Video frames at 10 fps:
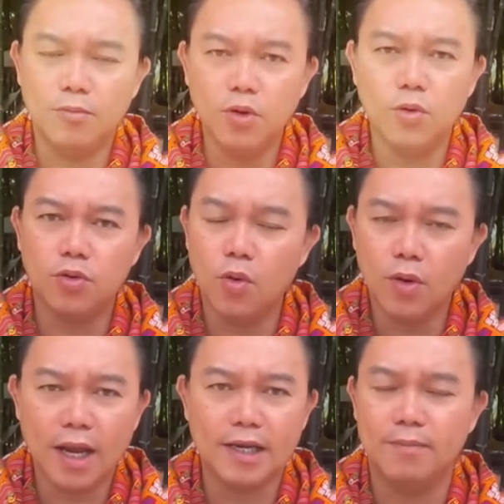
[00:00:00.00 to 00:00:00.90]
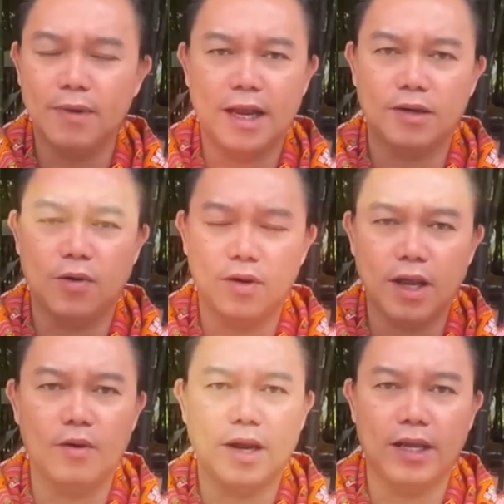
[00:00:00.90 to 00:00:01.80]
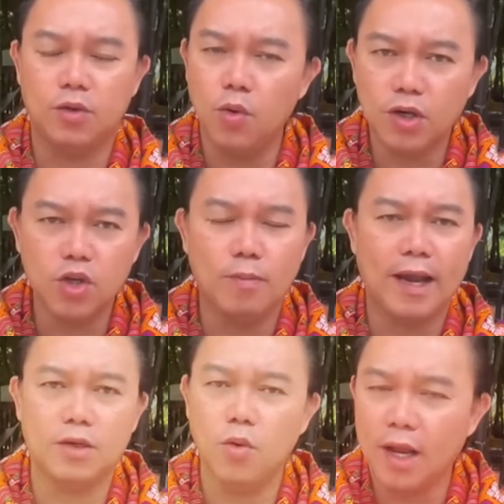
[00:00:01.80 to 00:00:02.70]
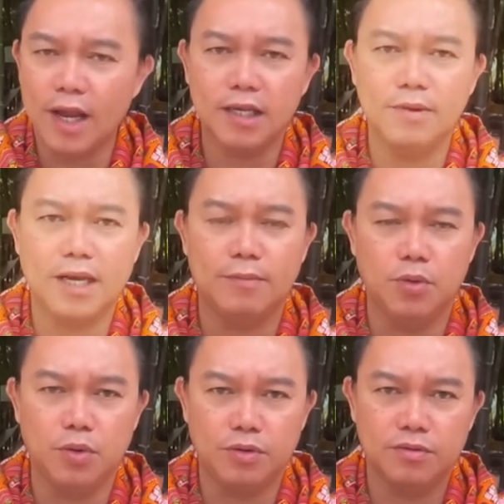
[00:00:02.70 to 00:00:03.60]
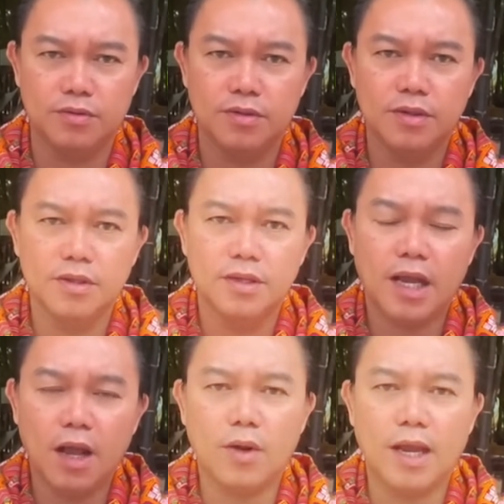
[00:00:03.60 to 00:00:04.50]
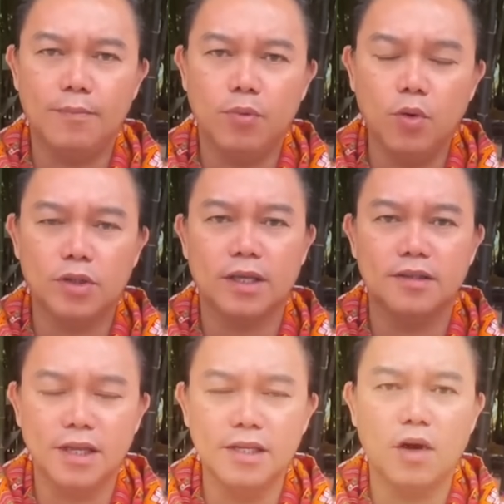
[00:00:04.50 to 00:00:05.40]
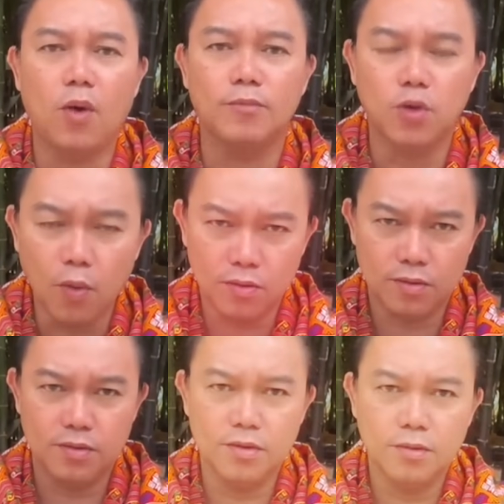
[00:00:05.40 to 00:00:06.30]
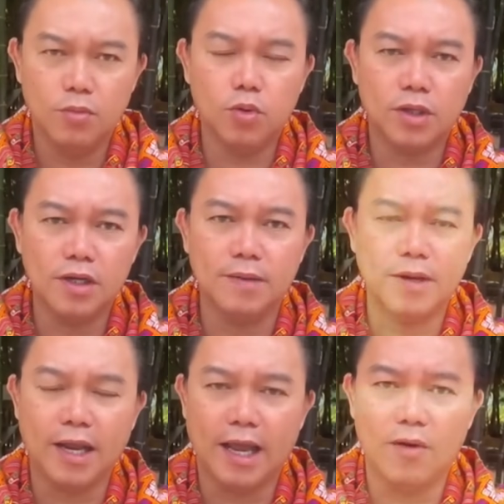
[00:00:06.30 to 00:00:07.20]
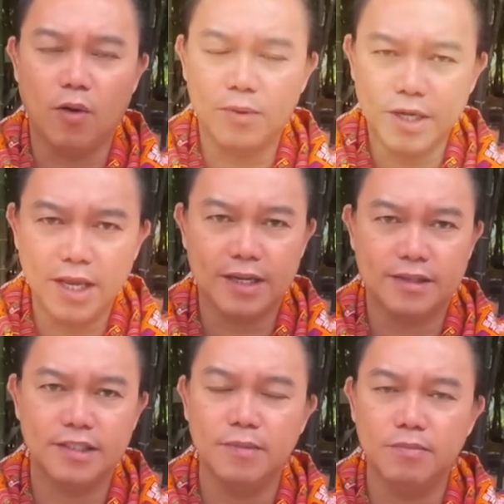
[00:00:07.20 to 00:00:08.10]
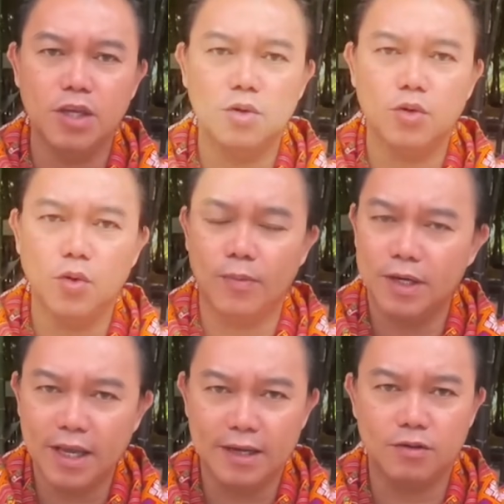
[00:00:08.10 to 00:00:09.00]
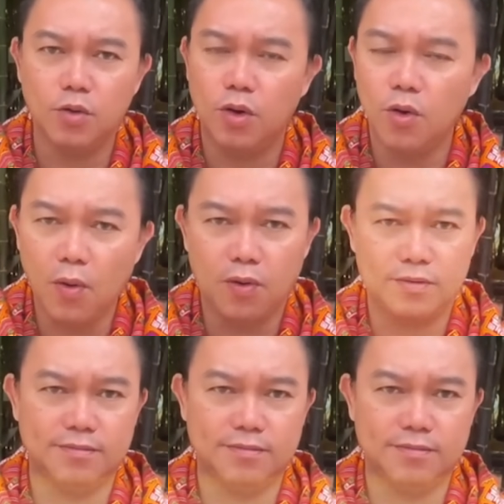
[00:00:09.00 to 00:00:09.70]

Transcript: ผมดูทุกการทำงานของก้าวไกลทุกนโยบายทุกครั้งที่มีการพูด ก้าวไกลพูดถึงแต่เรื่องความทุกข์พูดถึงเรื่องปัญหาของประเทศ ซึ่งมันมีอยู่ทั่วประเทศ ทั่วโลก